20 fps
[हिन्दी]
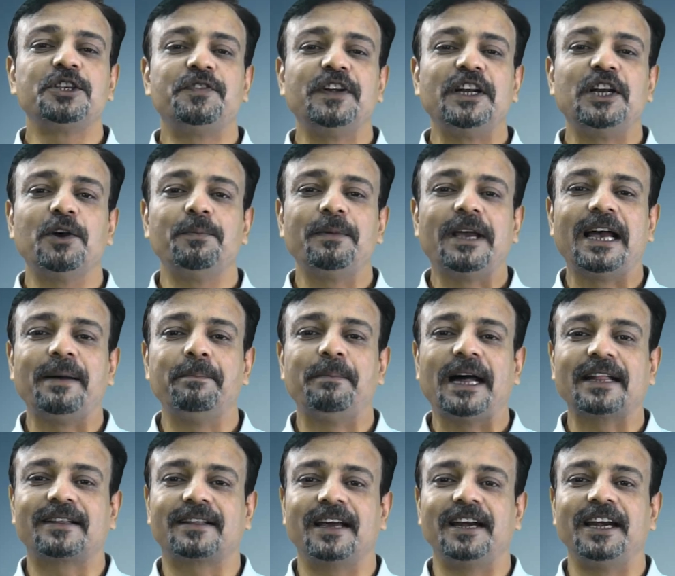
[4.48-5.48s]
इस वीडियो में हम
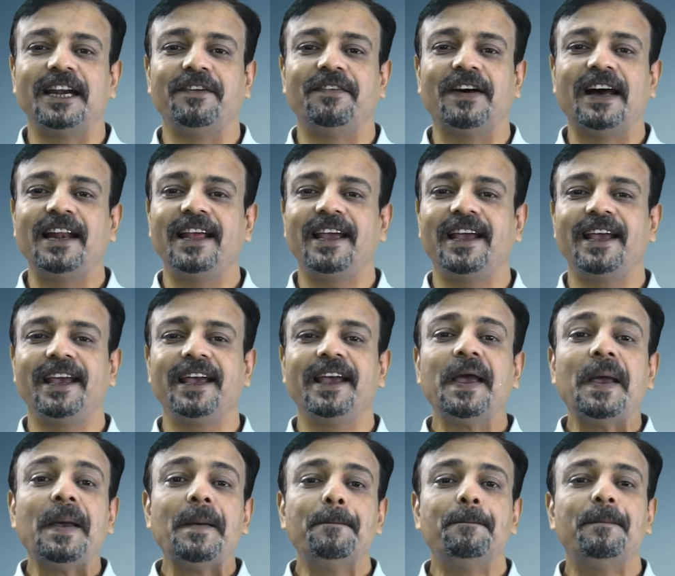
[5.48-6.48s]
बात करने वाले
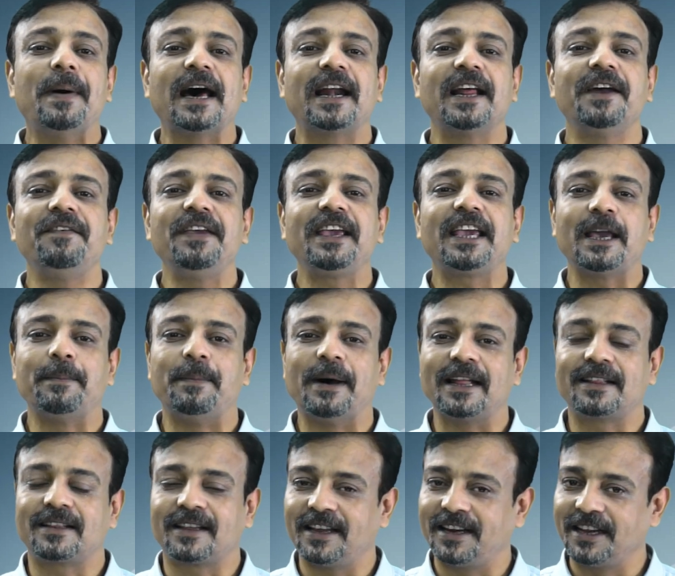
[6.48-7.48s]
हैं बारहवीं के
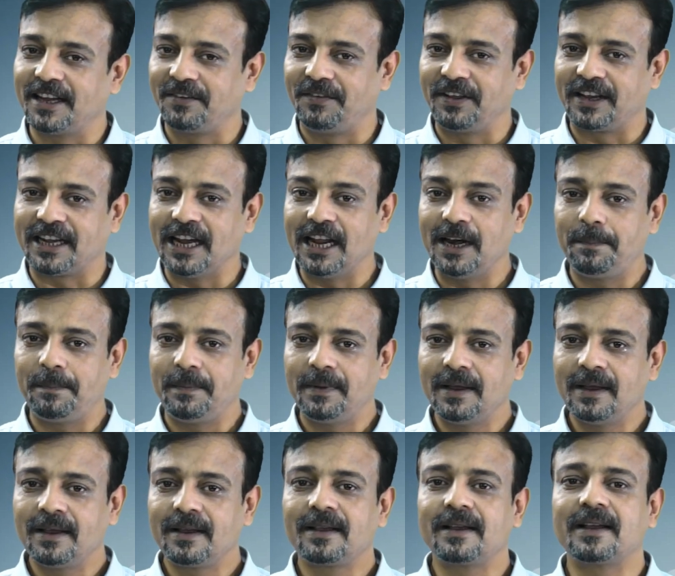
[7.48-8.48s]
बाद करियर विकल्प
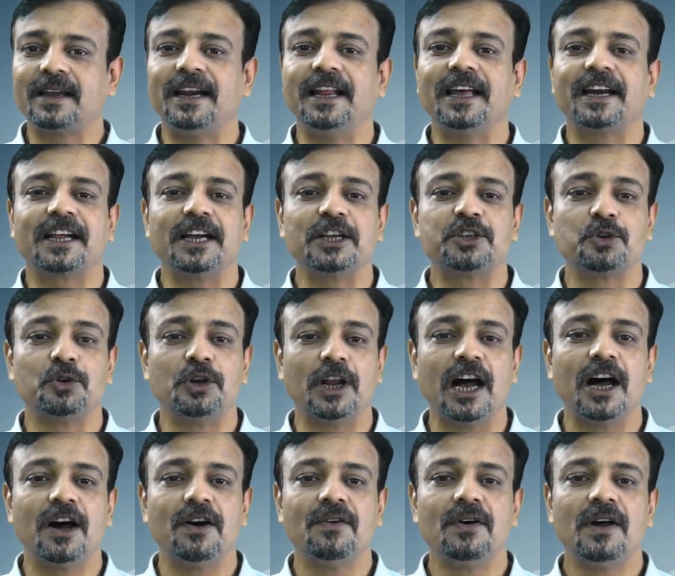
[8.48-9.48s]
करियर का
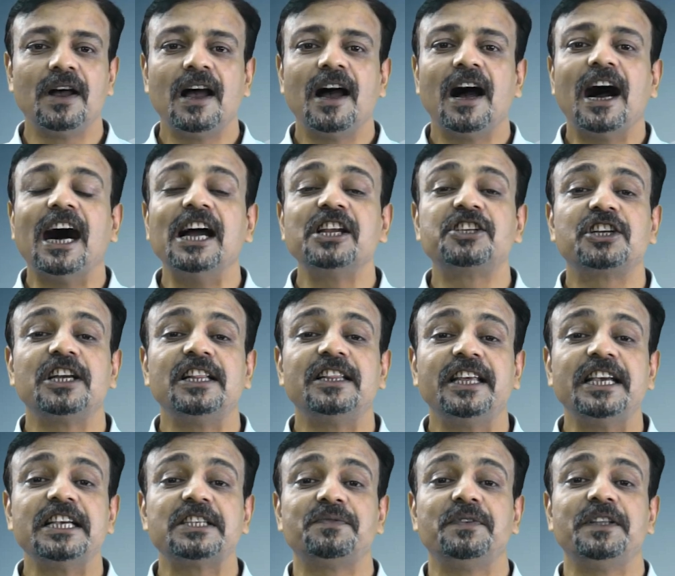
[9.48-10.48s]
चुनाव आजकल
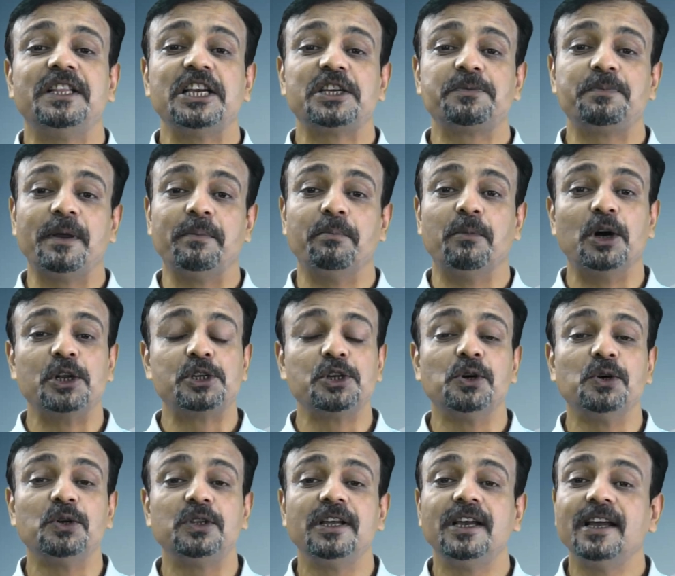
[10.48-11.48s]
देश विदेश में
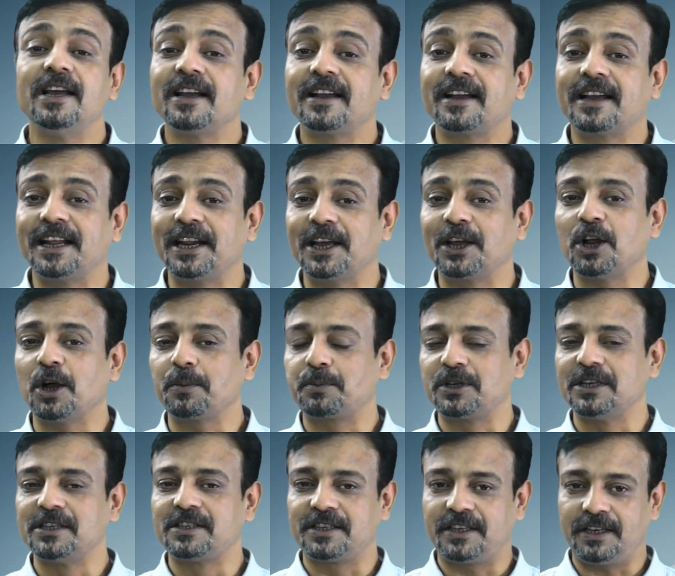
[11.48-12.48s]
मौजूद करियर ऑप्शंस